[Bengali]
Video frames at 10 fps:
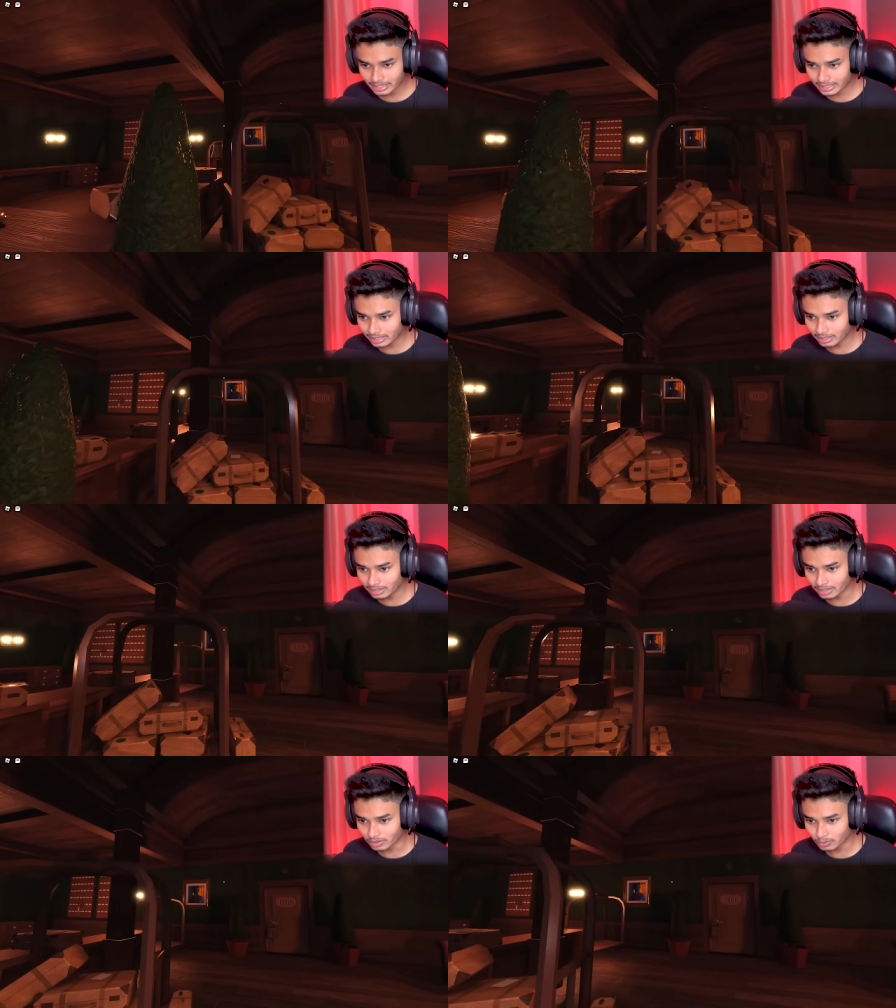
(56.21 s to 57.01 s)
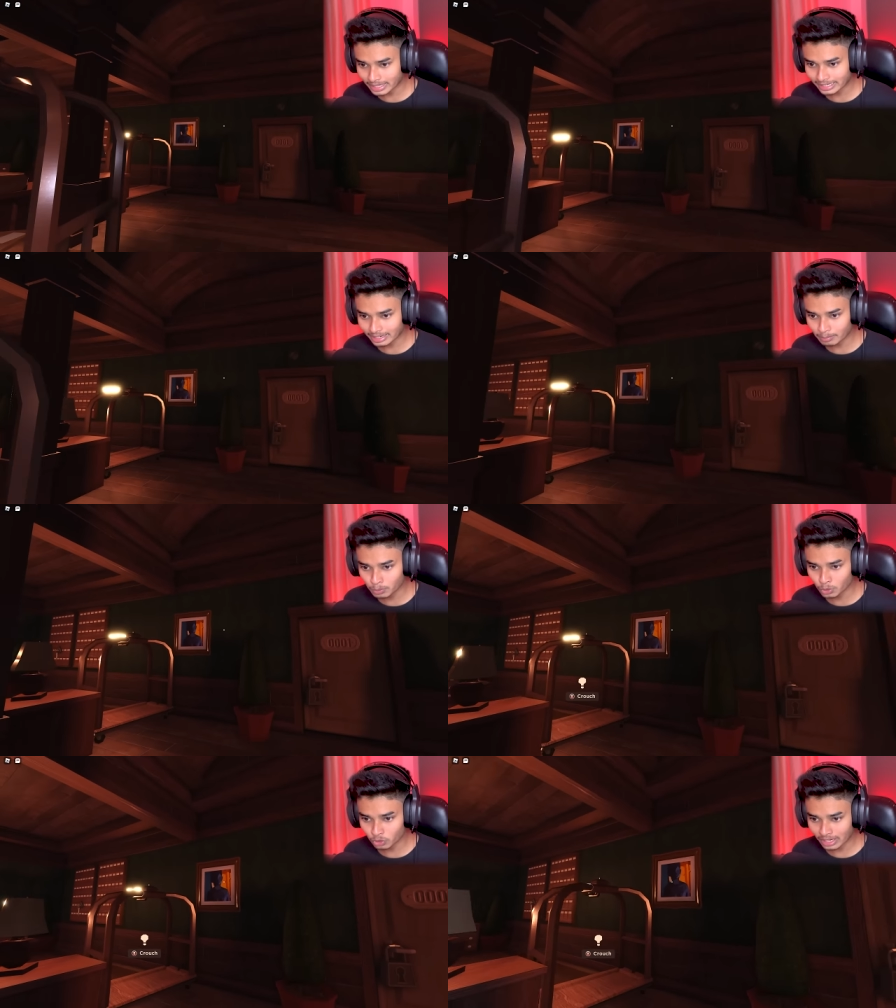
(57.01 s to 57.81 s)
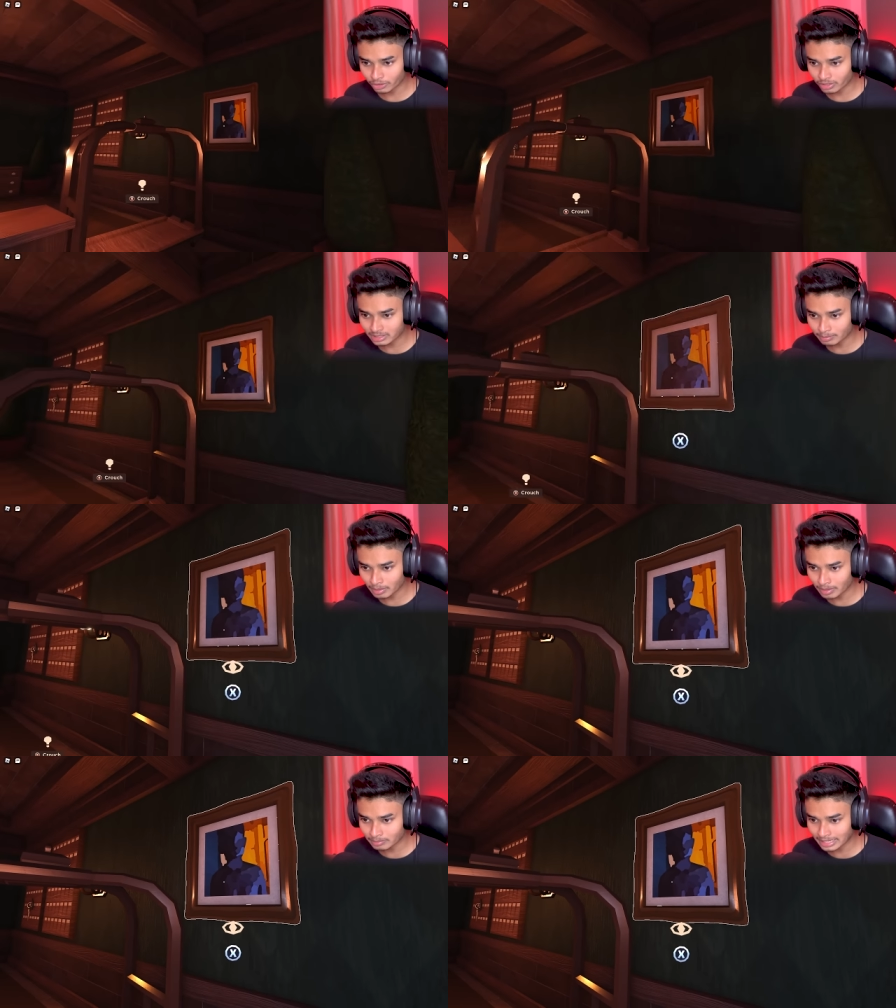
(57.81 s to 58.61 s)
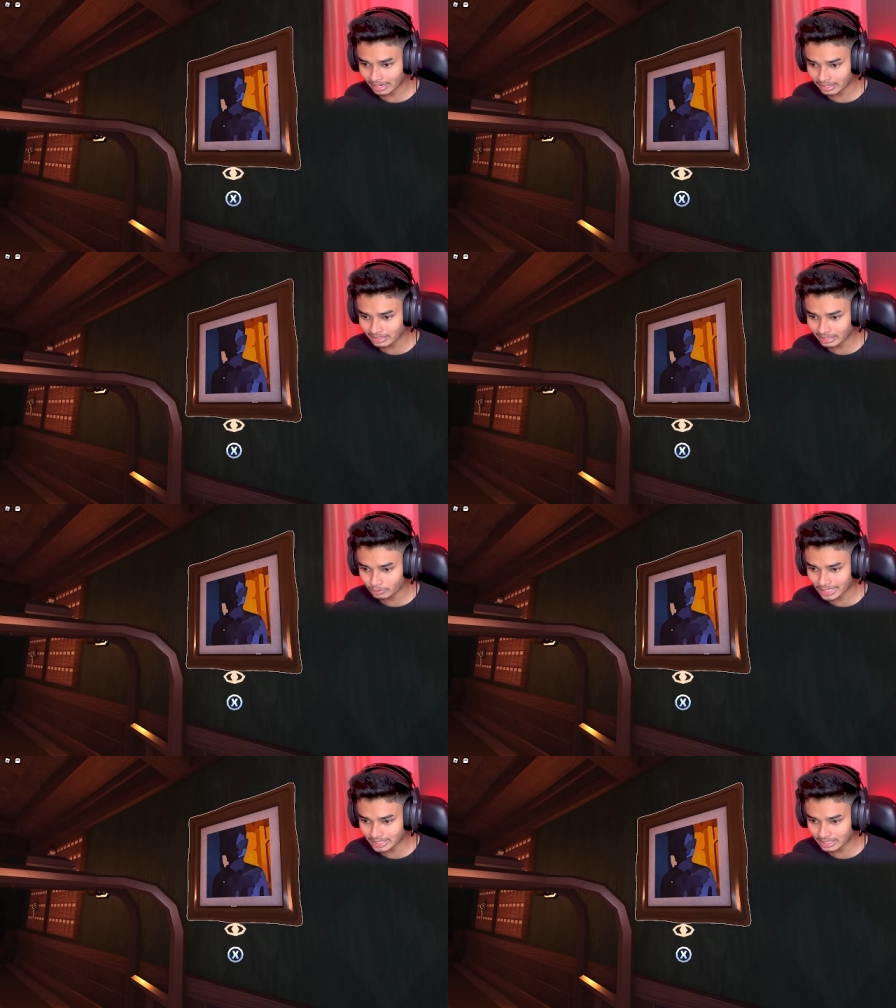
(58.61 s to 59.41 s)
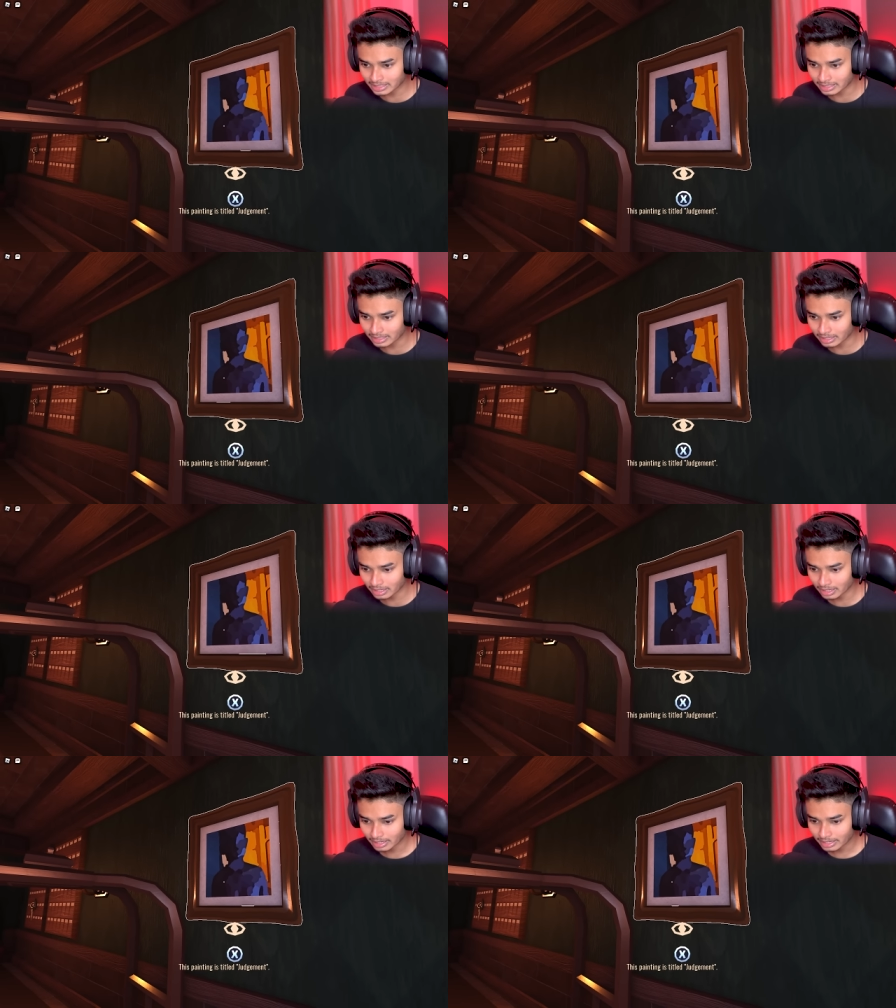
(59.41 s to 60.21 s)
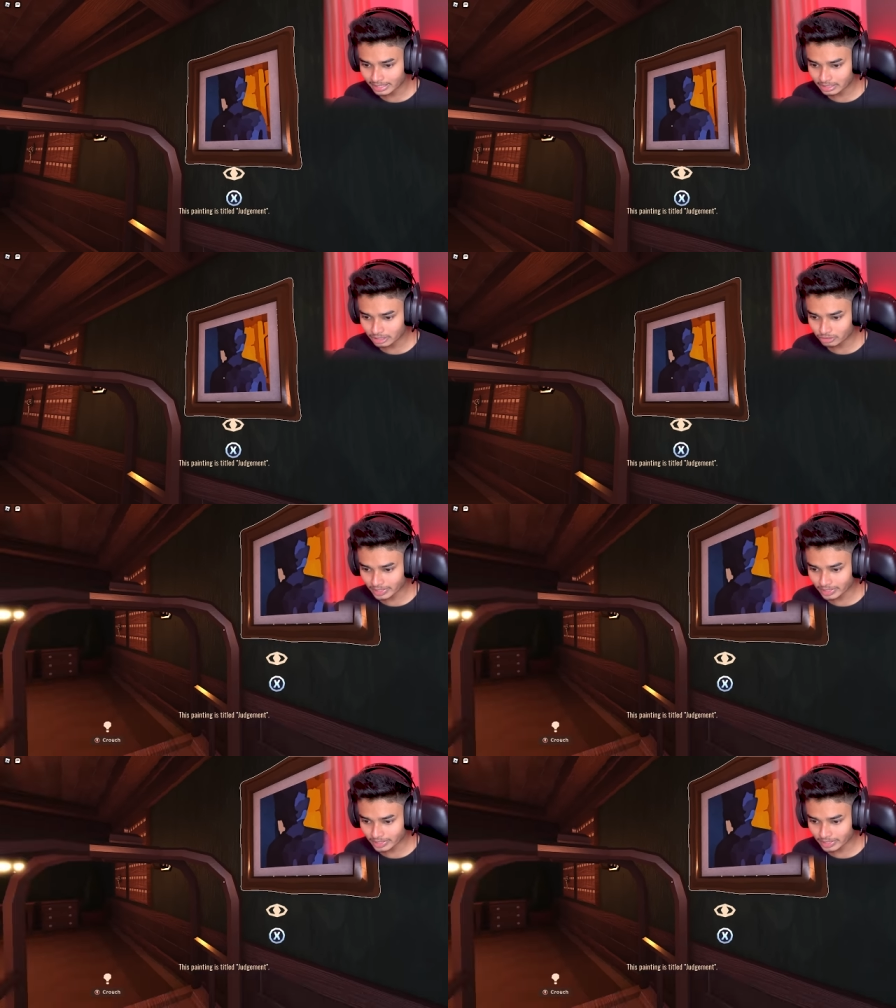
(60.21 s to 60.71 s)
এটা কি ও এটা একটা ফটো লাগানো আছে আমি ভাবলাম জানলা দিয়ে কেউ দাঁড়িয়ে আছে নাকি এটা কিছু